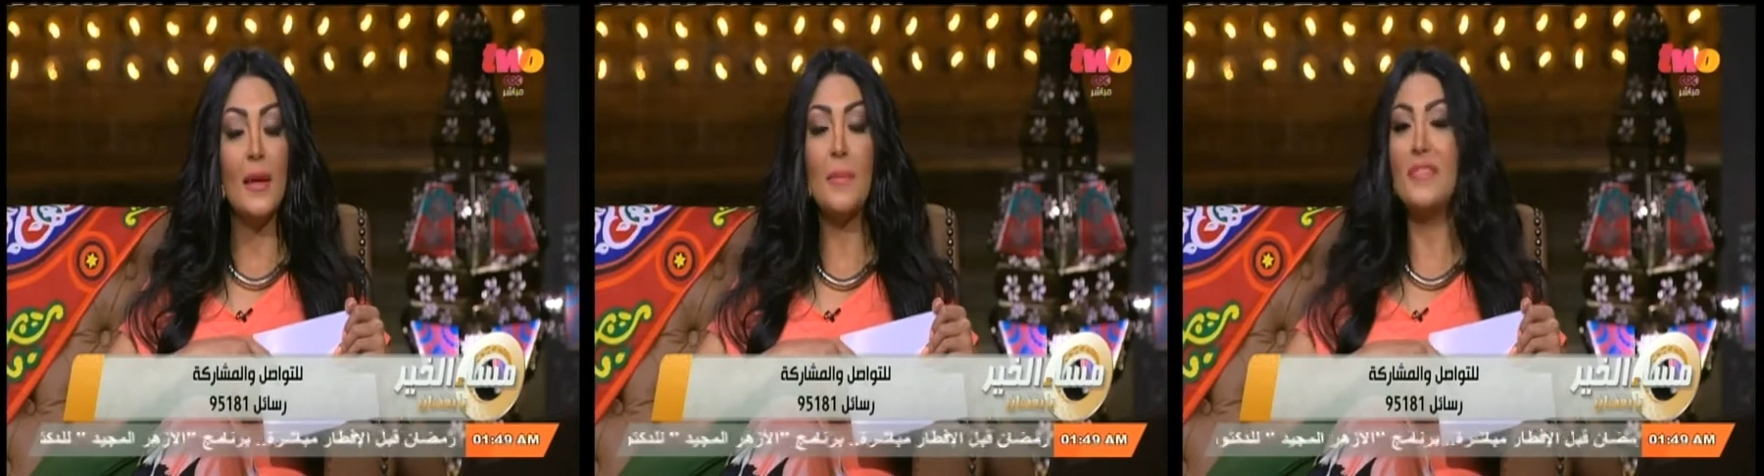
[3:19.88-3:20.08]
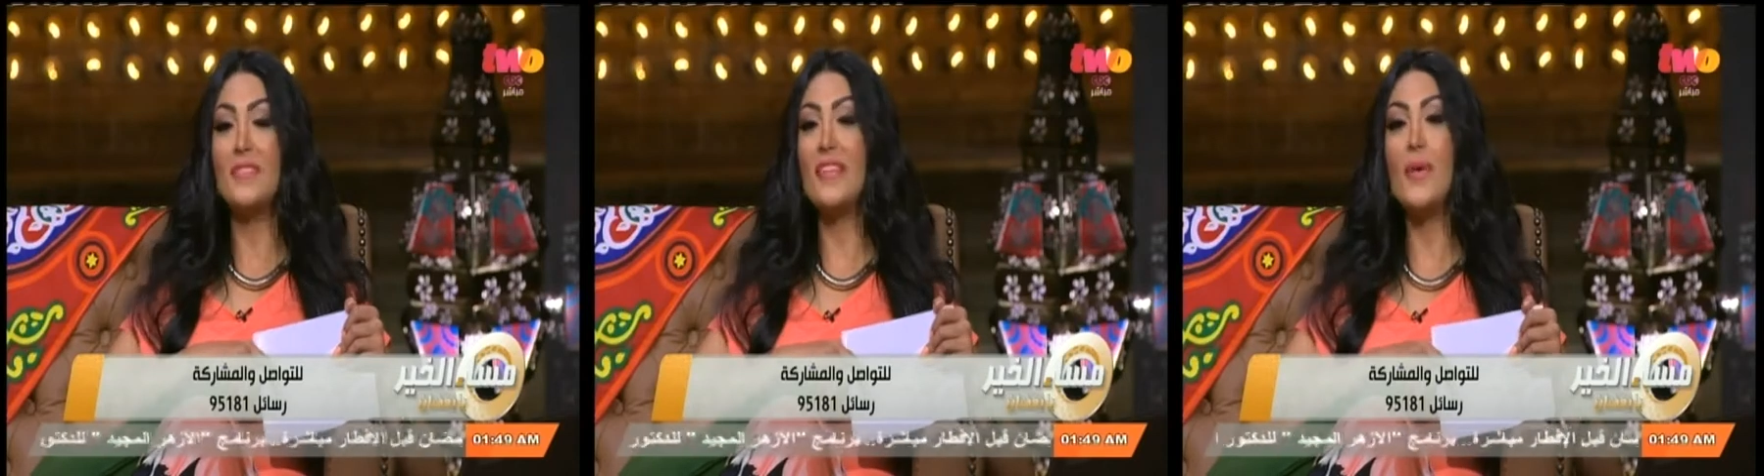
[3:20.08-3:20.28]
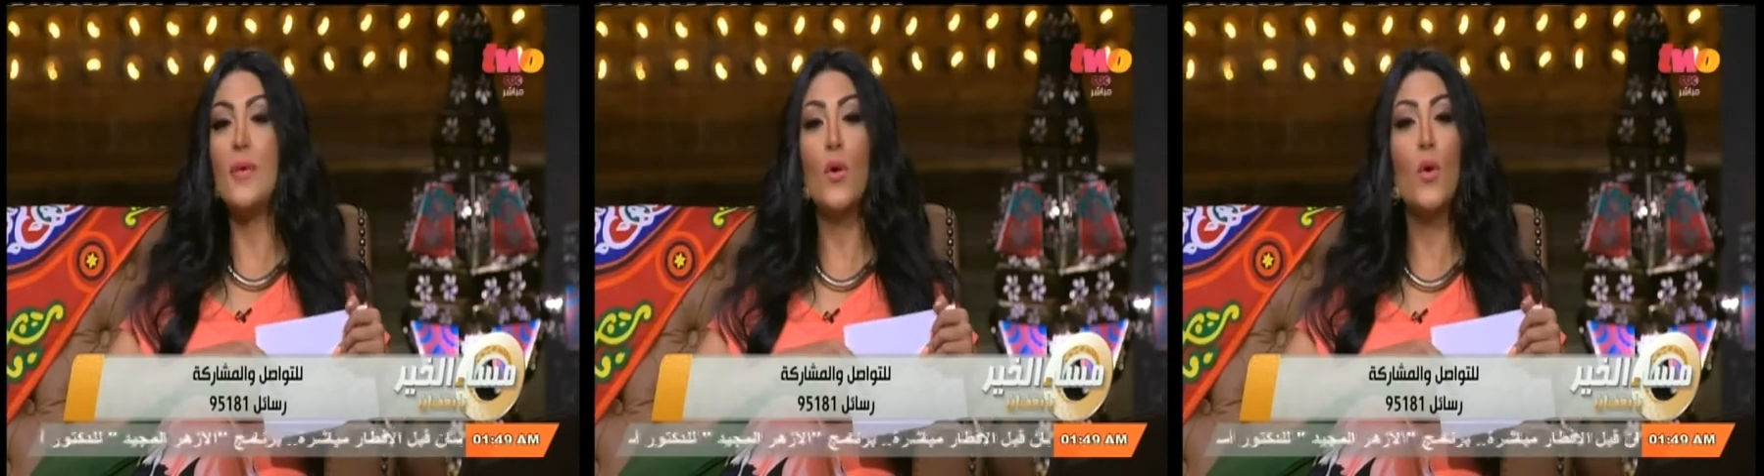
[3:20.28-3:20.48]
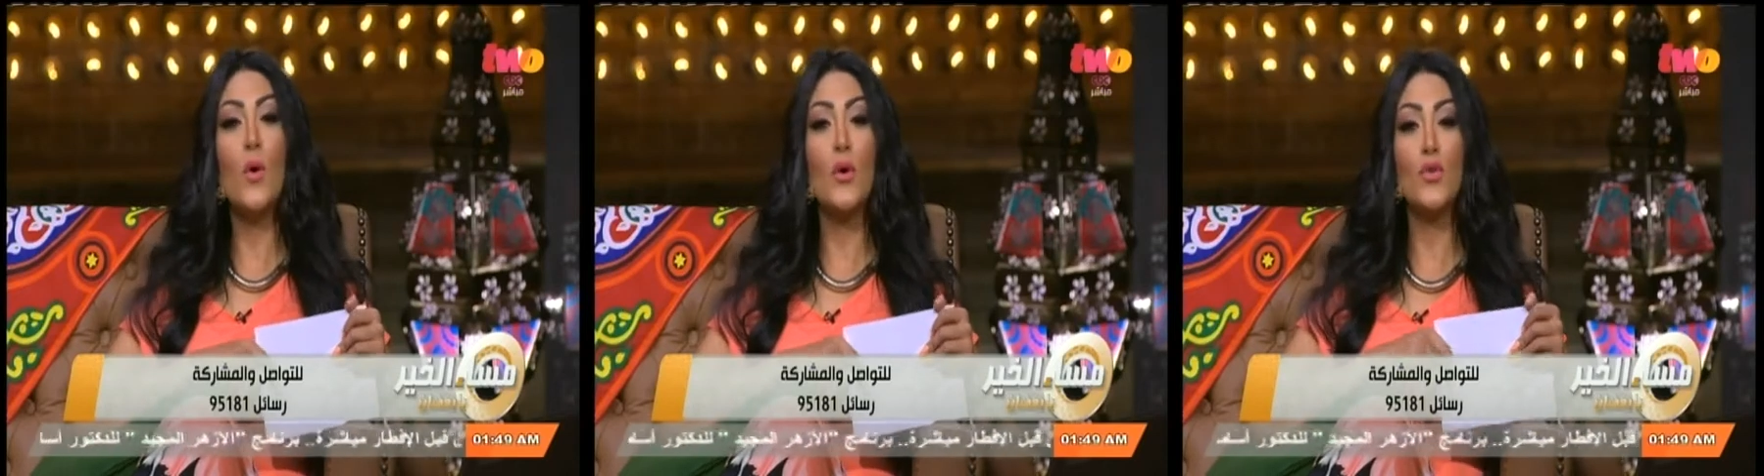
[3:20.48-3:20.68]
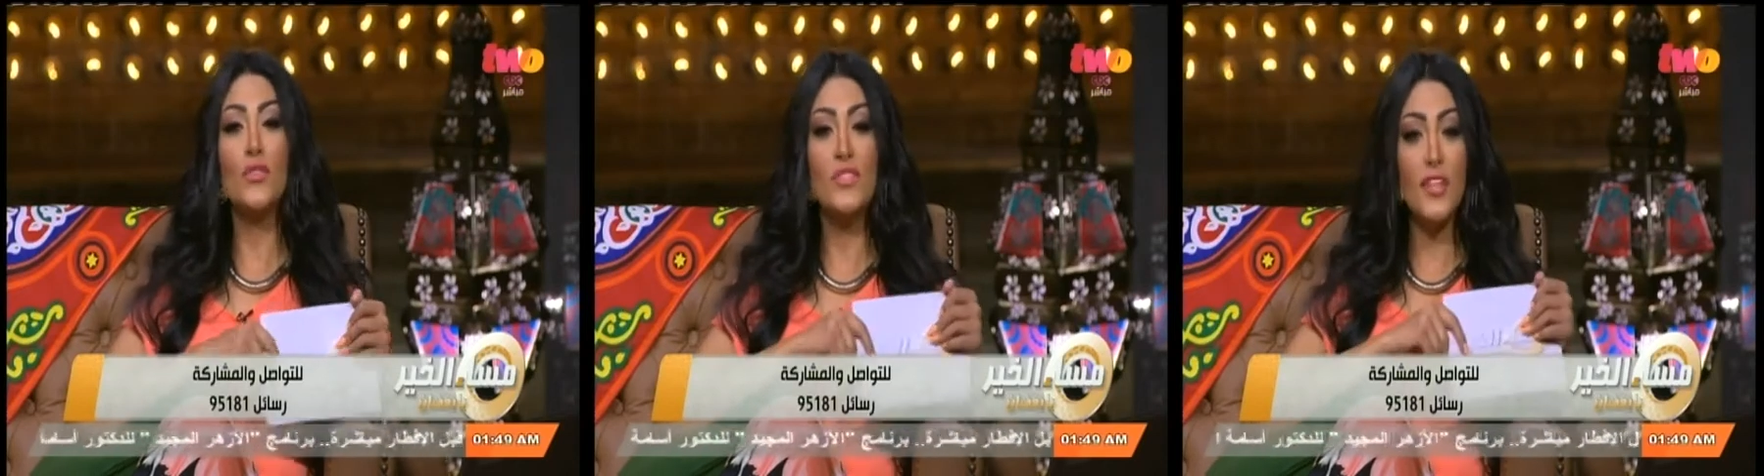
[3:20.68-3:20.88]
يعني. ازاي
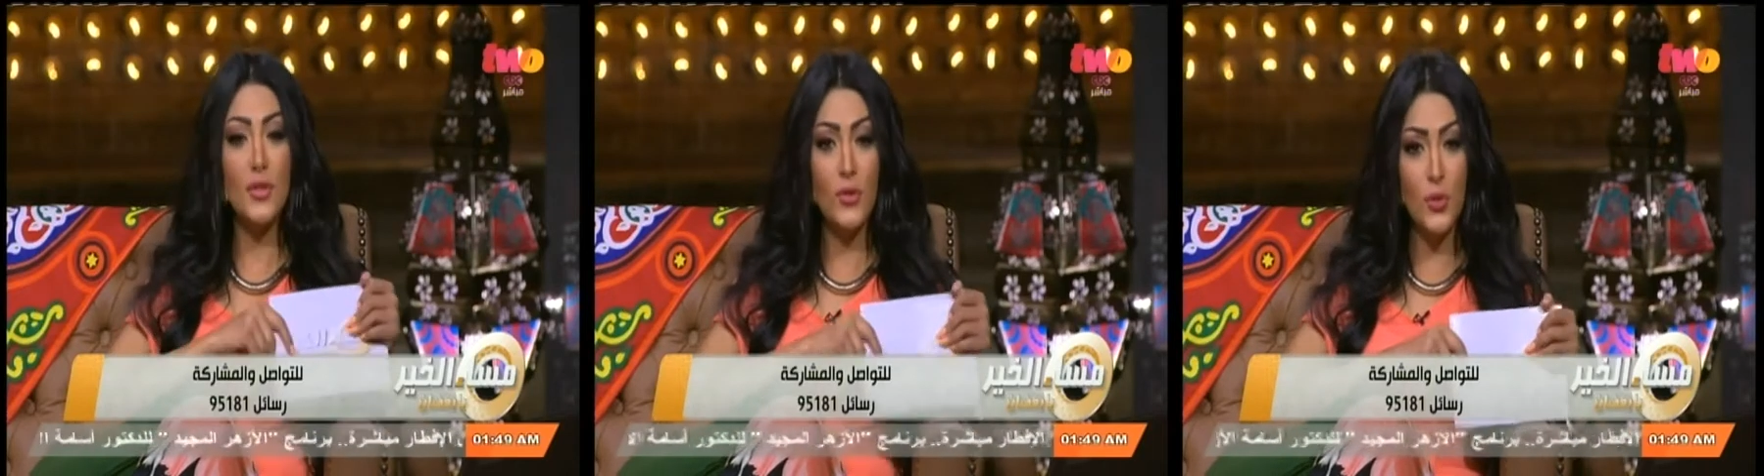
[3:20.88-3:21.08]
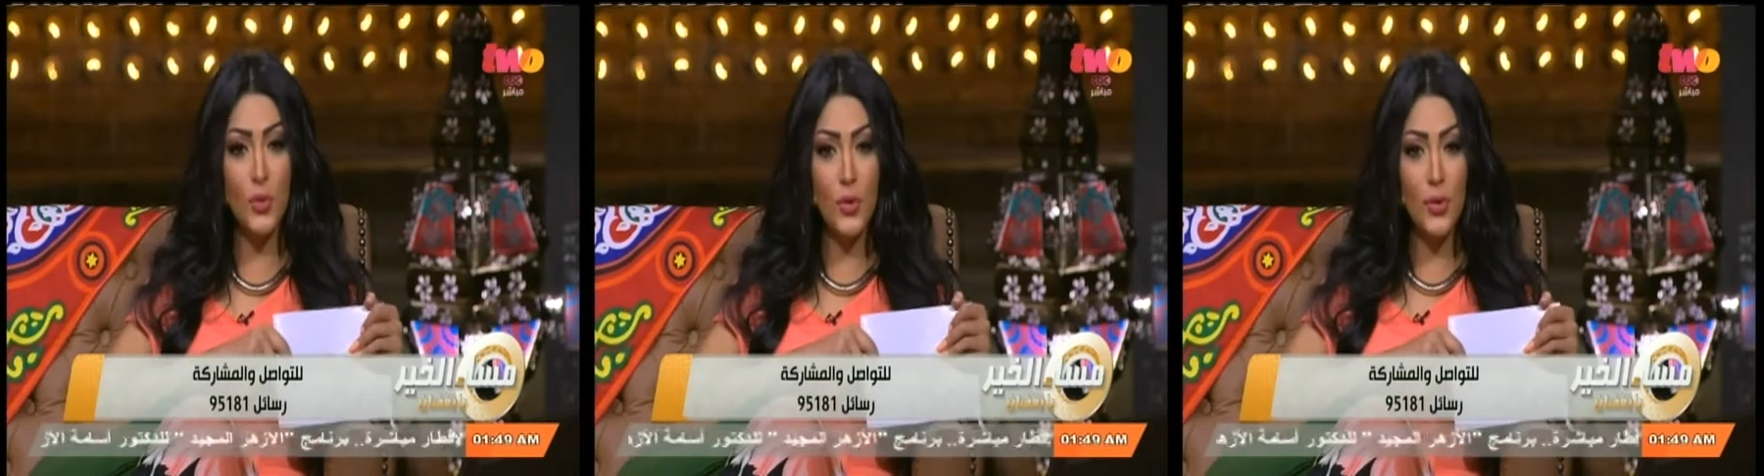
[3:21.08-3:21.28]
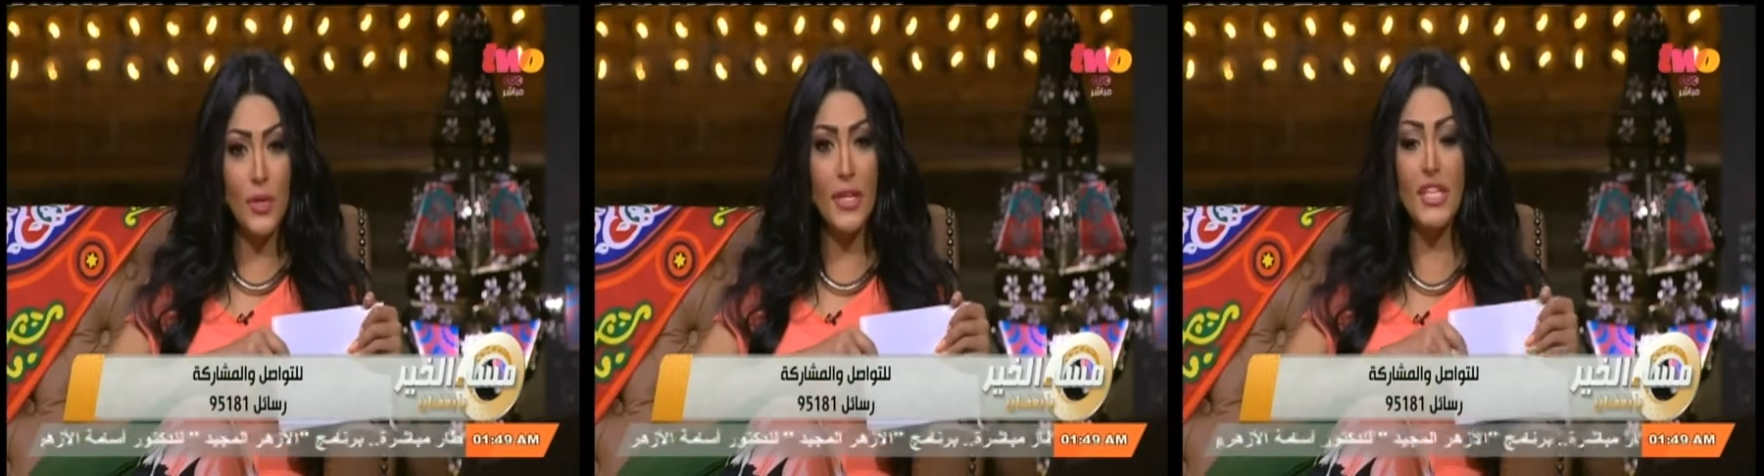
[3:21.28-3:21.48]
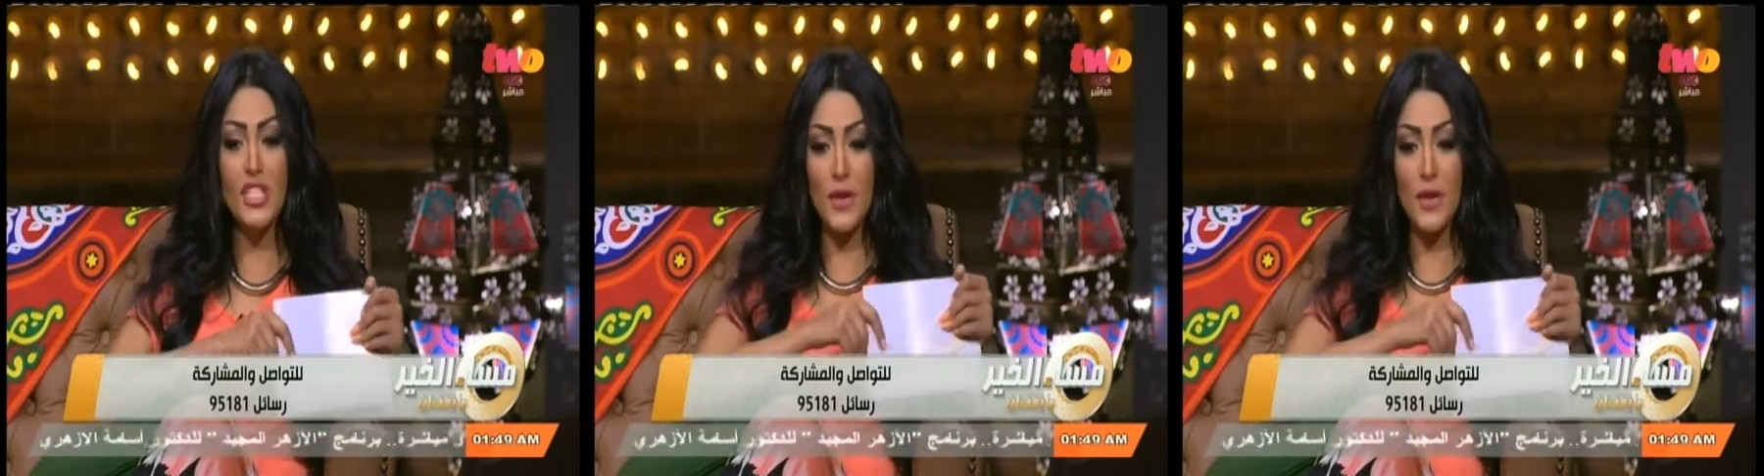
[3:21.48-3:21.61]
وهو جثته آه،